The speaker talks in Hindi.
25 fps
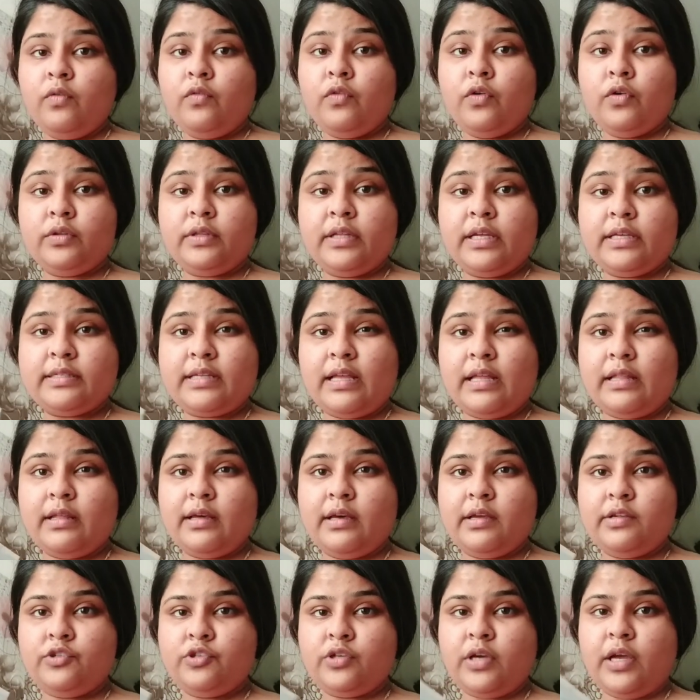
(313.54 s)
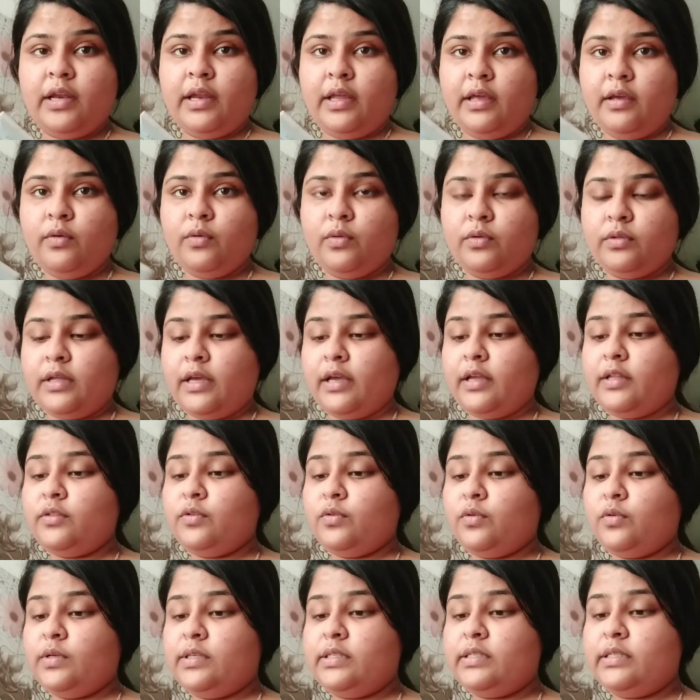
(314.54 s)
वो उतना ज़्यादा अच्छा नहीं होता है
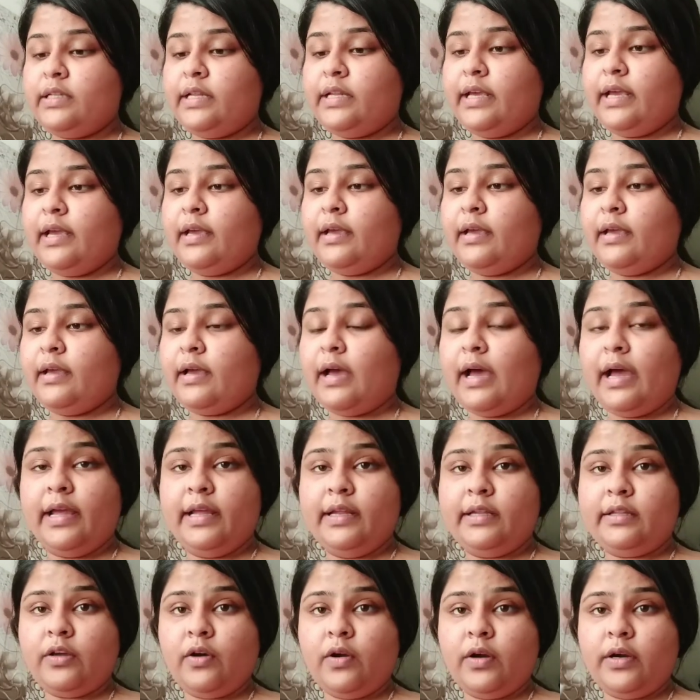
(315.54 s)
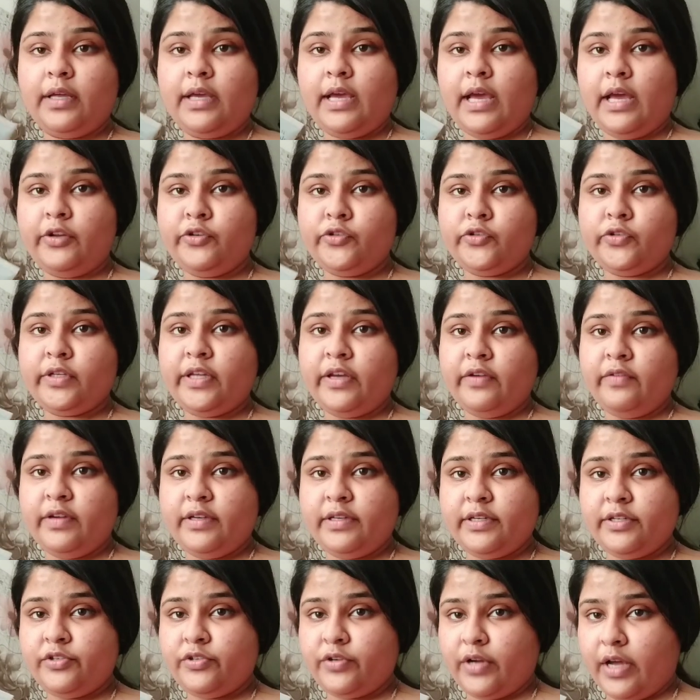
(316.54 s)
तो इसलिए आई थॉट कि आई शुड गिव
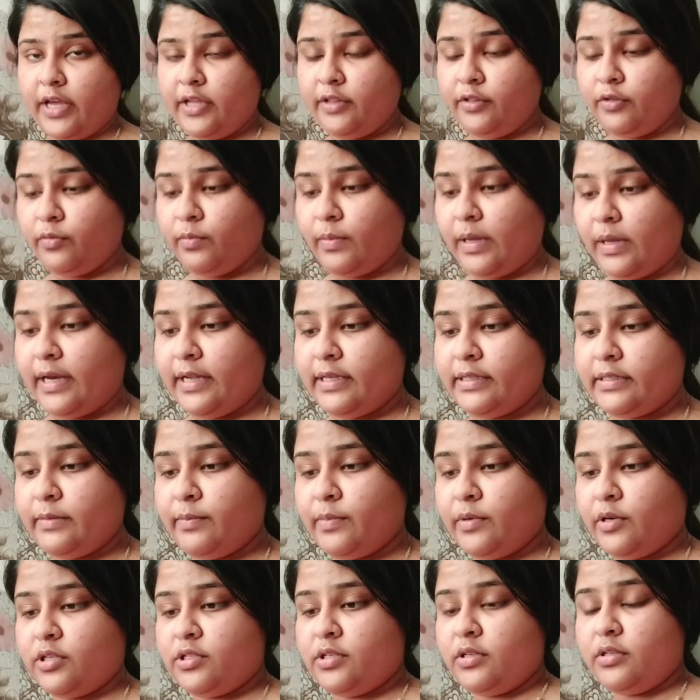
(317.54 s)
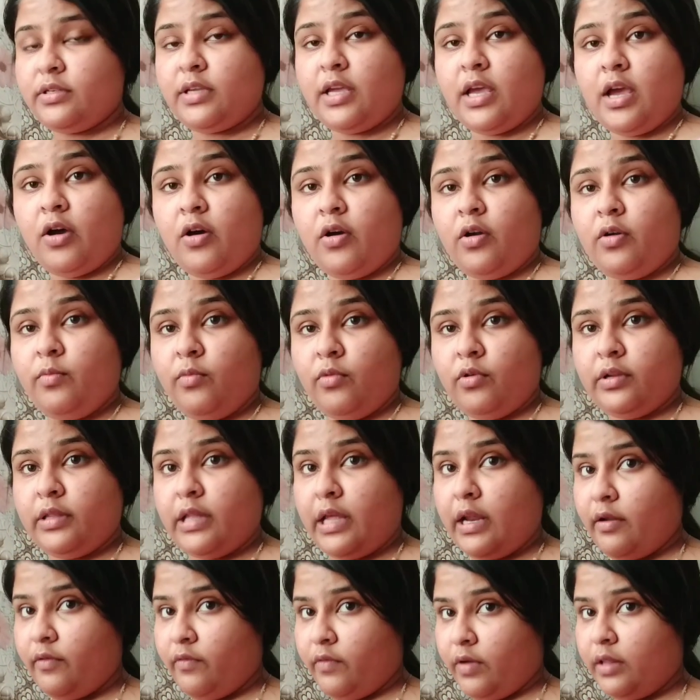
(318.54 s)
इट अ ट्राई तो मैंने इसे परचेस किया और मोर
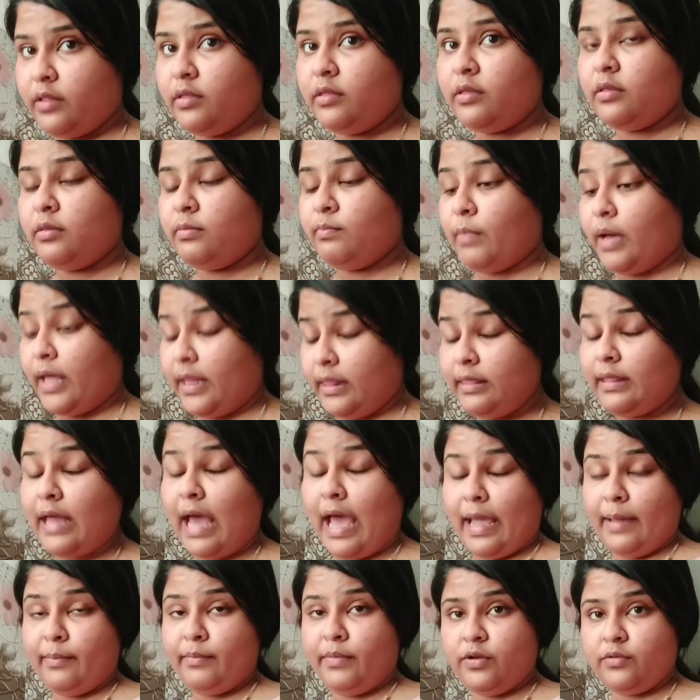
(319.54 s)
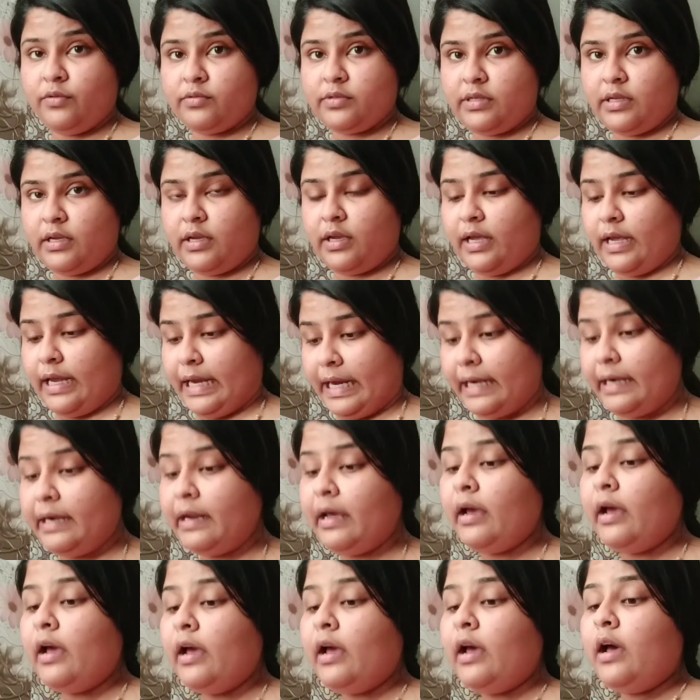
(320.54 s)
देन वन मंथ आई एम यूजिंग
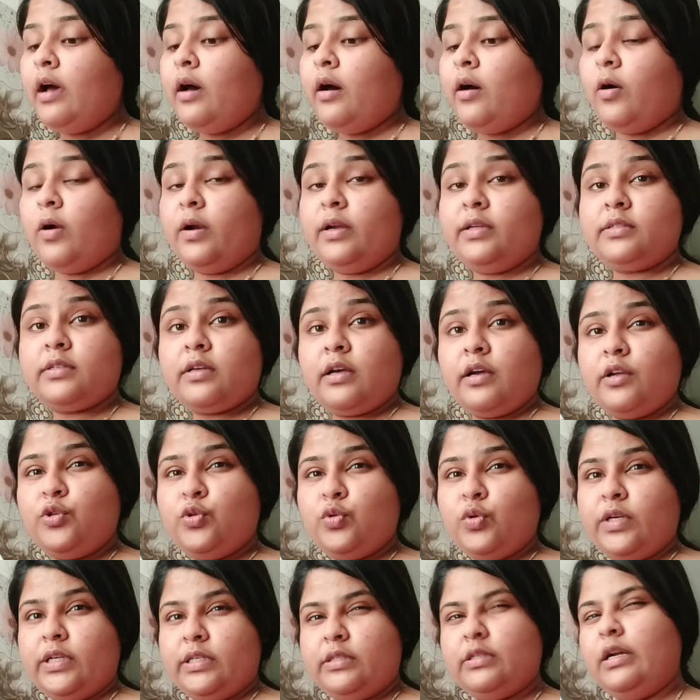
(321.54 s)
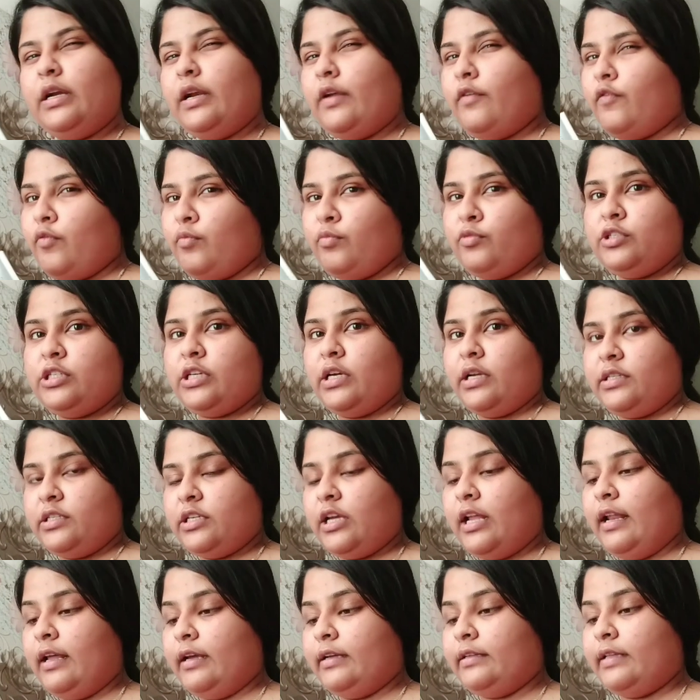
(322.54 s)
इट और इसका जो रिजल्ट है वो मुझे
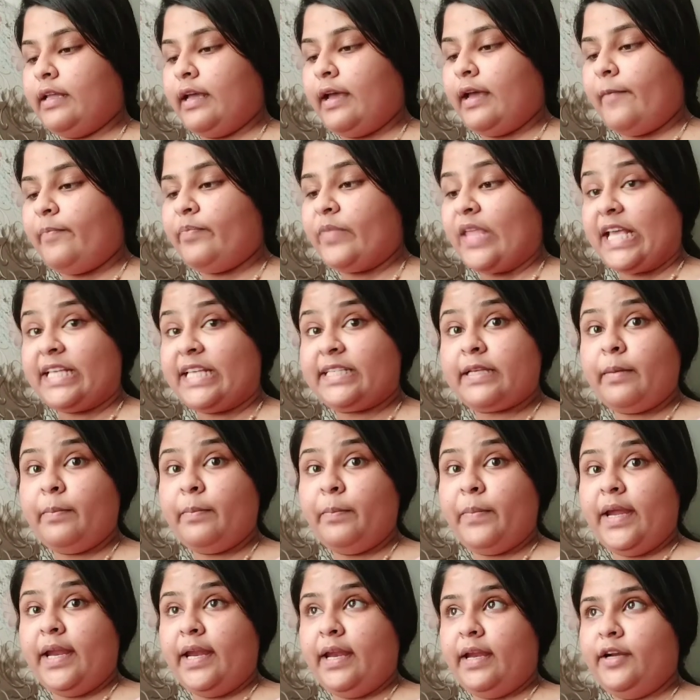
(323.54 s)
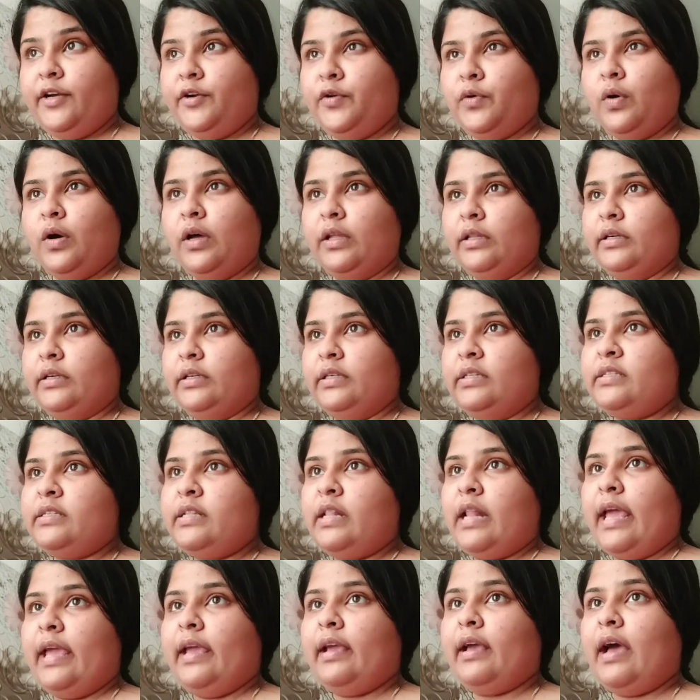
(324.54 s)
अच्छा लगता है एज कम्पेयरिंग टू
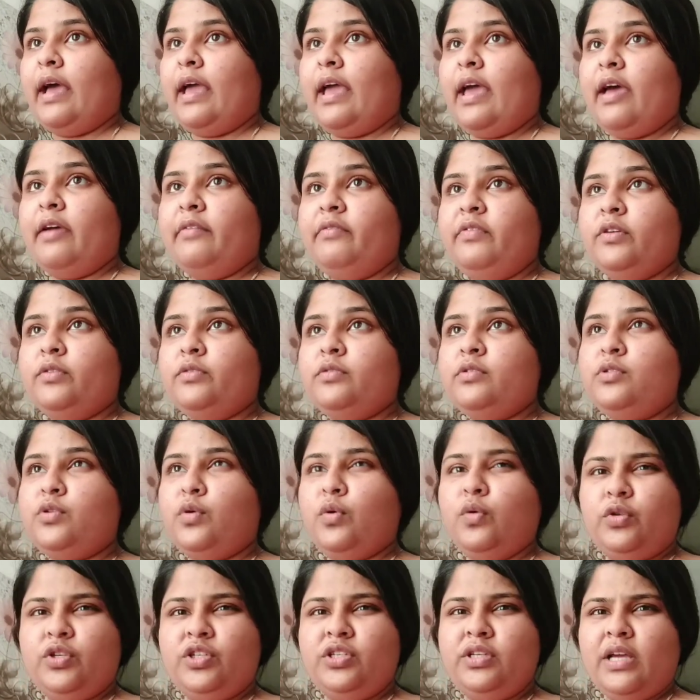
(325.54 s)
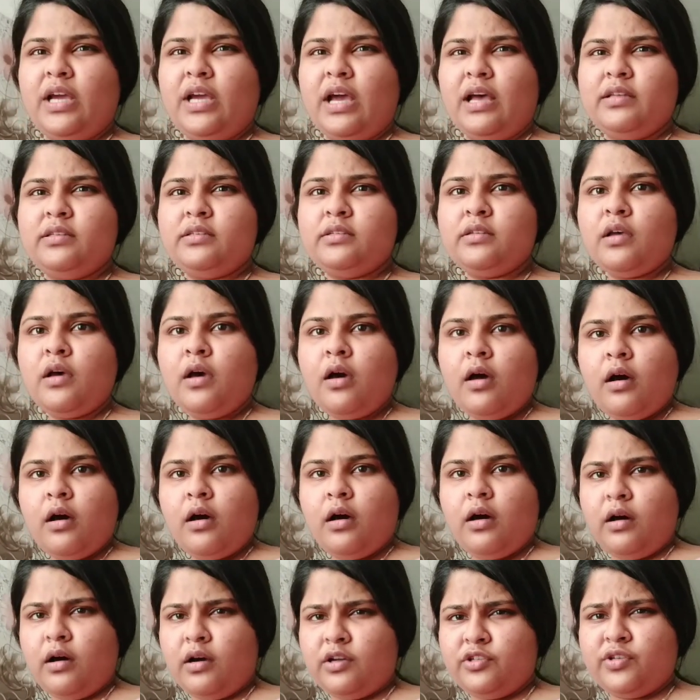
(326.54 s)
अदर्स लाइक आई हैव यूज ओशियाज
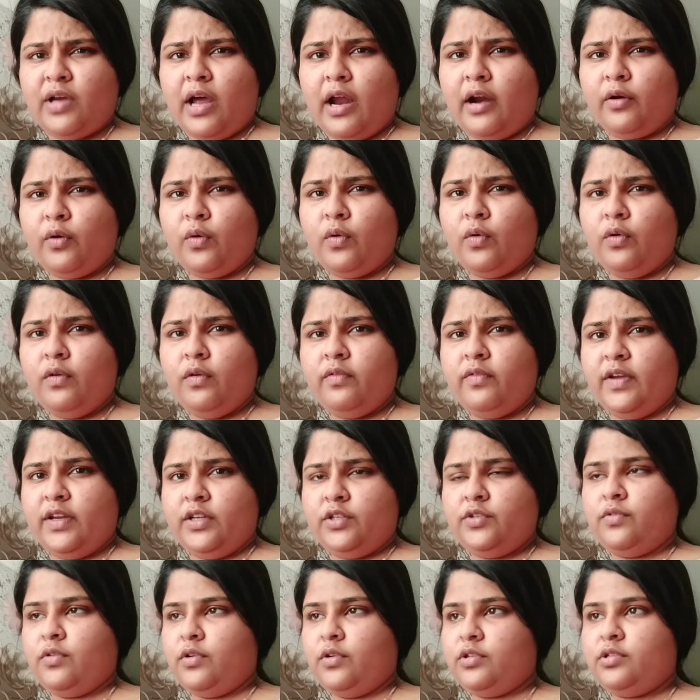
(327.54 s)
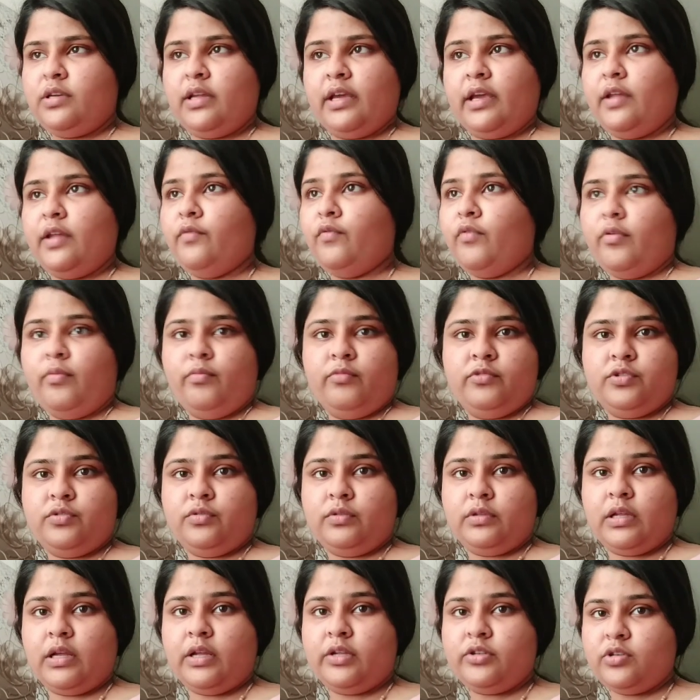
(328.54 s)
चारकोल फेस वॉश लेकिन वो
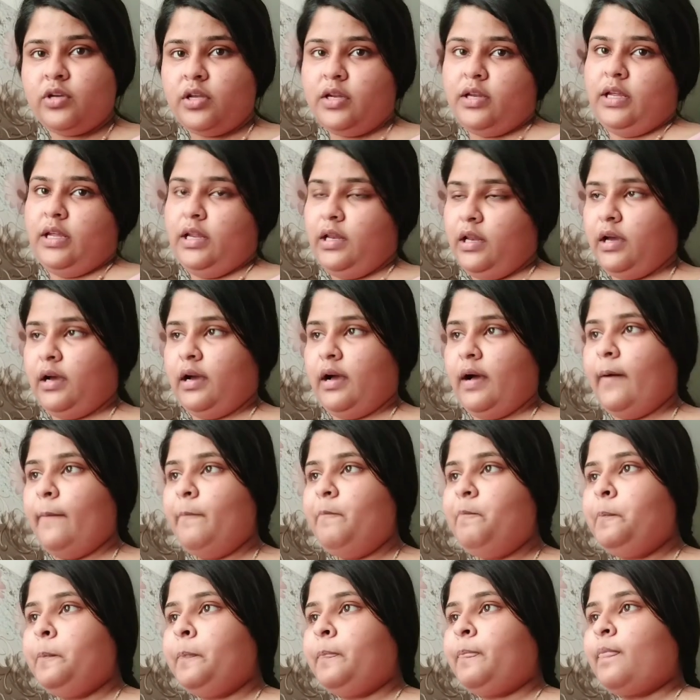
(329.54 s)
मुझे उतना अच्छा नहीं लगा